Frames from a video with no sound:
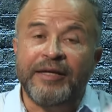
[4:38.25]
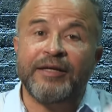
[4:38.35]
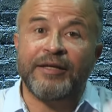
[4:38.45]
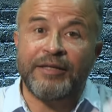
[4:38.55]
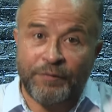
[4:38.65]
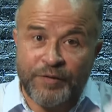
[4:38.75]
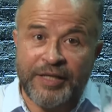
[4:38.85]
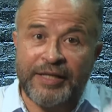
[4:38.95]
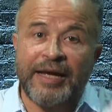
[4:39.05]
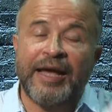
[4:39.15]

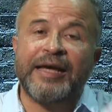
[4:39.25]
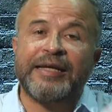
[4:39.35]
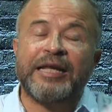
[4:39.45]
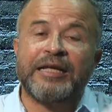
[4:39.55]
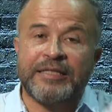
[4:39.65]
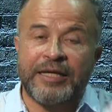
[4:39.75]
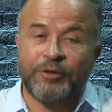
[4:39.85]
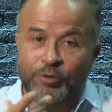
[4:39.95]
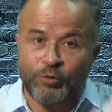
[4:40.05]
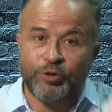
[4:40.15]
نفسيه الى
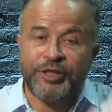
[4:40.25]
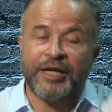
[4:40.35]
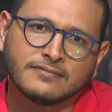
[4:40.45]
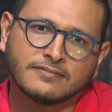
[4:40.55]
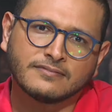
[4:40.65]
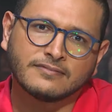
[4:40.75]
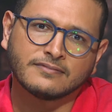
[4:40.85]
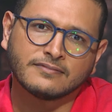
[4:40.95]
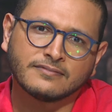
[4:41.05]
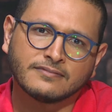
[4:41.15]
سيكولوجيا
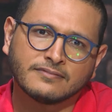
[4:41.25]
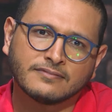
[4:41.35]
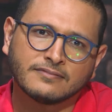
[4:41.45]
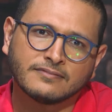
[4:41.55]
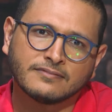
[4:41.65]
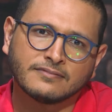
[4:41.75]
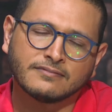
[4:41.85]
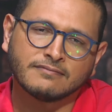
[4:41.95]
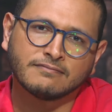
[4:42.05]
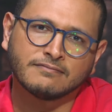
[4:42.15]
اطفال
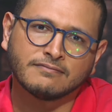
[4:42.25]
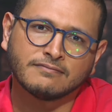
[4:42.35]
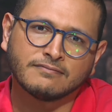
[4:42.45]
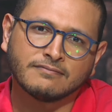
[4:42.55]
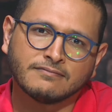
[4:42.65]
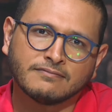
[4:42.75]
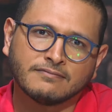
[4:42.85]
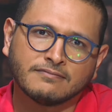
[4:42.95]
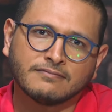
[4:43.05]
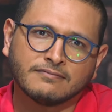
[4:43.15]
في عمر
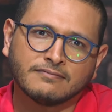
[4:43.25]
معين